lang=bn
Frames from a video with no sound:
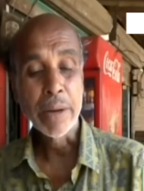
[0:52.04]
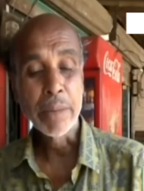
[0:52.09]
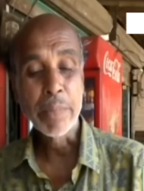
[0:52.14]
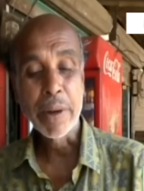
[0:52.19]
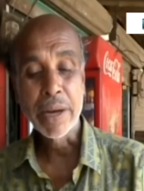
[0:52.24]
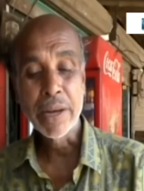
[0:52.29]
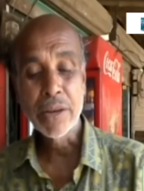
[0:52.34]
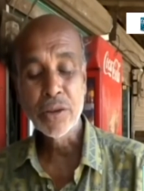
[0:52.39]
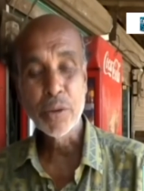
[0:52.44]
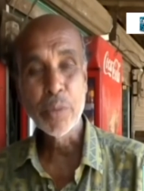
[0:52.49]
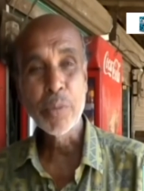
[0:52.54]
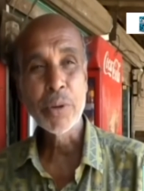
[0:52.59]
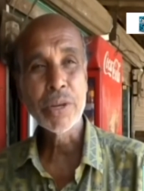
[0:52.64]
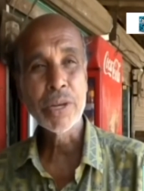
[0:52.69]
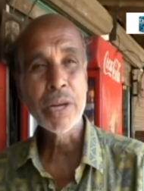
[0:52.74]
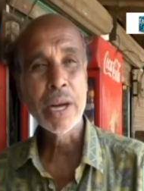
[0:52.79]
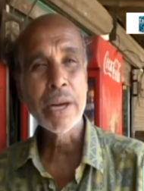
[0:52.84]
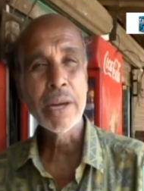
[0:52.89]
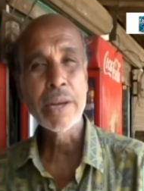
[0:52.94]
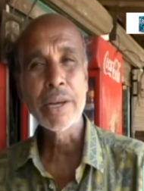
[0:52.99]
বাড়ির
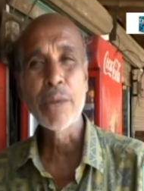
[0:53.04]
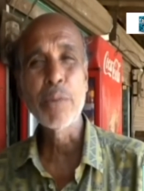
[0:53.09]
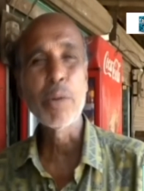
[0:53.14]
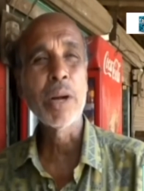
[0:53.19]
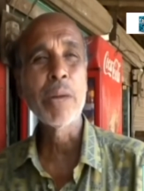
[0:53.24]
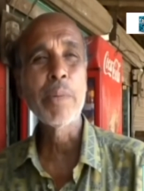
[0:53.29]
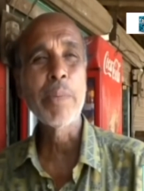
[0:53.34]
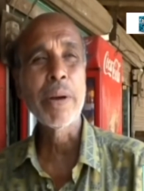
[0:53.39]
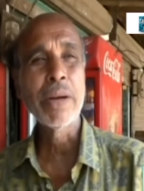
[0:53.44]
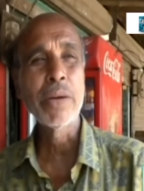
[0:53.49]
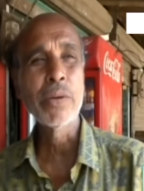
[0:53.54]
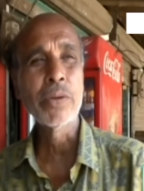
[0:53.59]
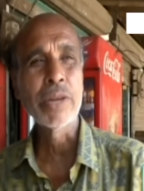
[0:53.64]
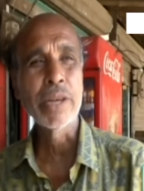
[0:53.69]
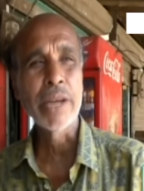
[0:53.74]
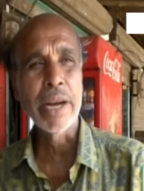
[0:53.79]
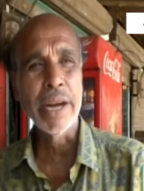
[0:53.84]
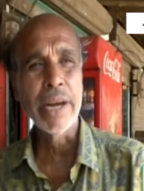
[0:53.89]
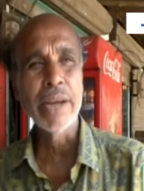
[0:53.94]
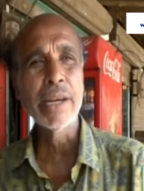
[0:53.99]
সমস্যা টিউবওয়েলে পানি
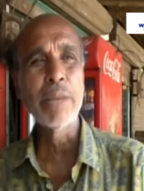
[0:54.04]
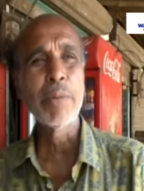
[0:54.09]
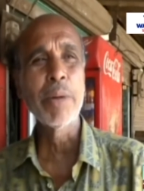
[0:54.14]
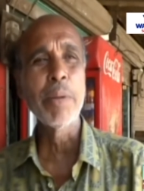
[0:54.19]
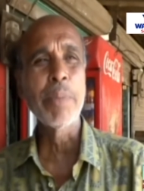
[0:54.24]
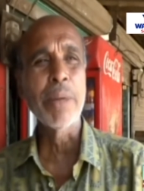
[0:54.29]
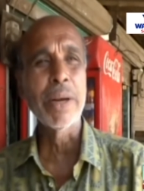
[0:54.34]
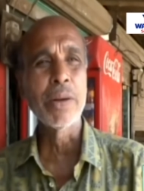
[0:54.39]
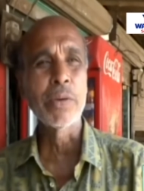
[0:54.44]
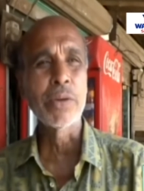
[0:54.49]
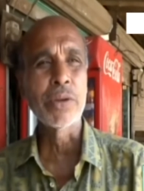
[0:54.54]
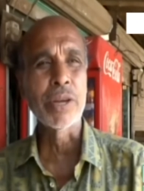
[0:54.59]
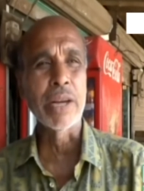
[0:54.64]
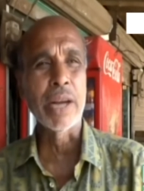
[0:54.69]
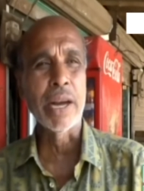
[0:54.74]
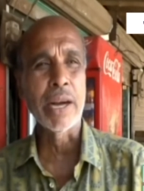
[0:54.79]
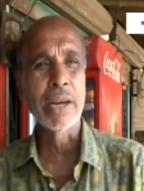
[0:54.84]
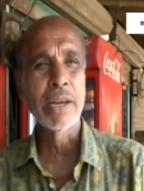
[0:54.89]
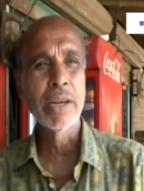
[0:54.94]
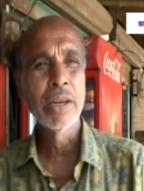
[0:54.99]
উঠছে না অনেক চাপাচাপি
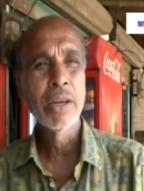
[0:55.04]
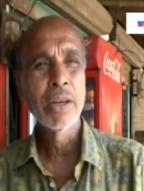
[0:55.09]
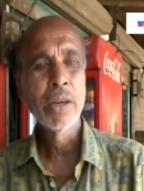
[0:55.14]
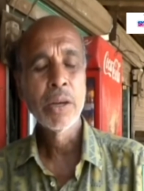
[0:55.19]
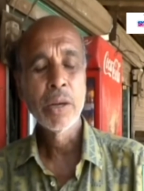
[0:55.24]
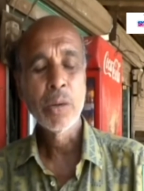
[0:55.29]
করে কিছু ওঠে